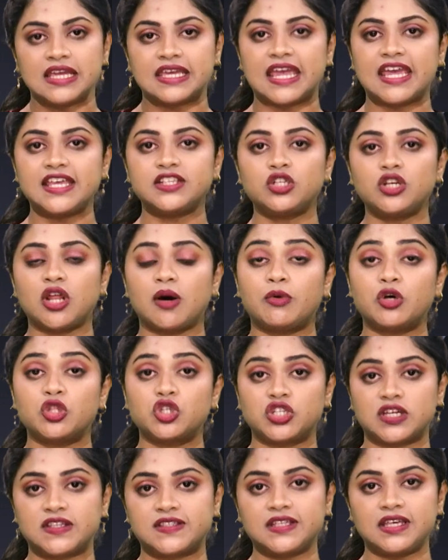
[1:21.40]
కేసు నమోదు
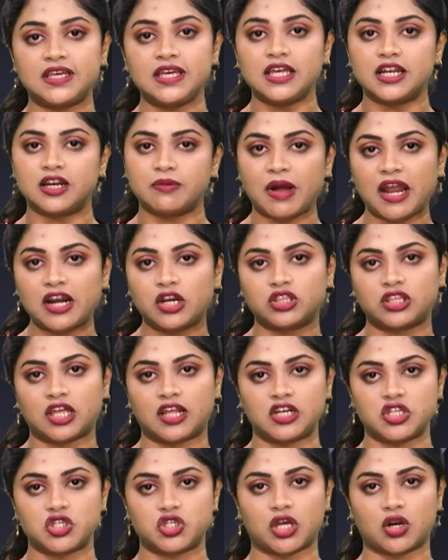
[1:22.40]
చేసి రిమాండ్కు
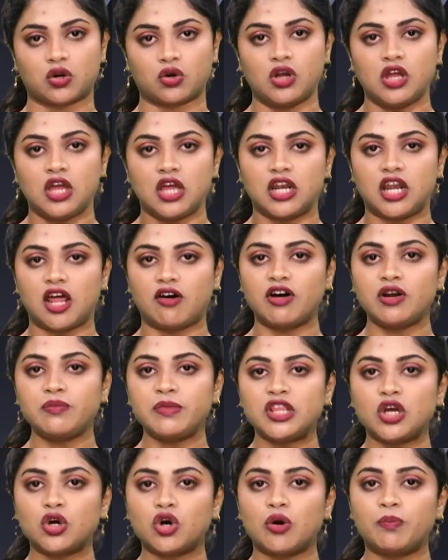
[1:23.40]
తరలించారు లవర్
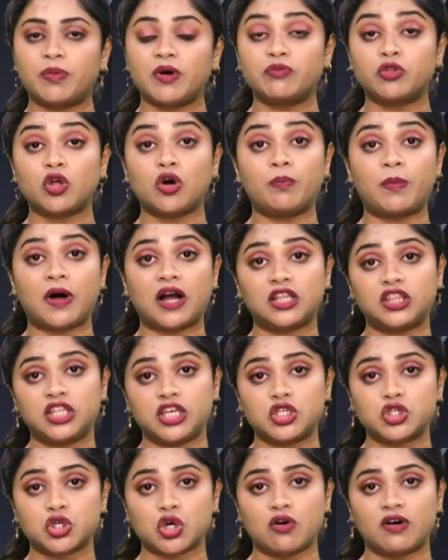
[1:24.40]
మీద కోపంతో పగ
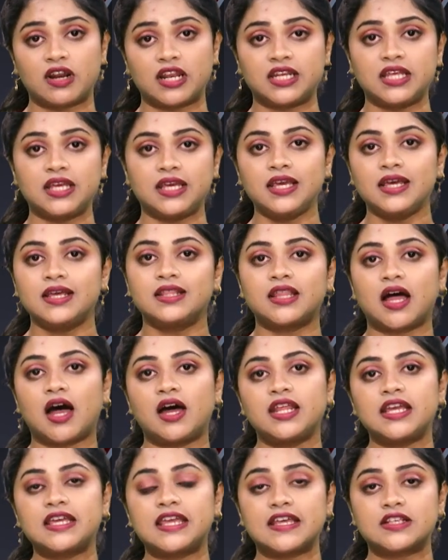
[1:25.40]
తీర్చుకోవాలని
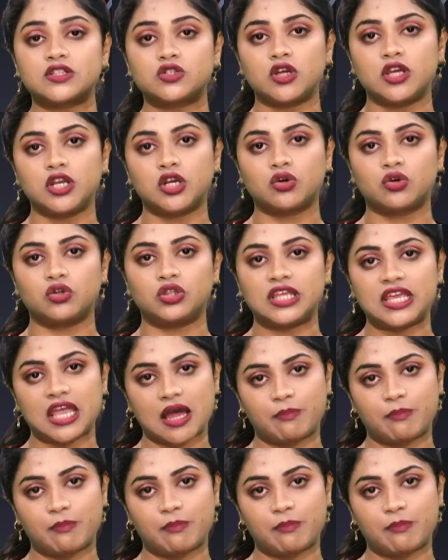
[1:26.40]
తానే కేసులో ఇరుక్కుంది ఈ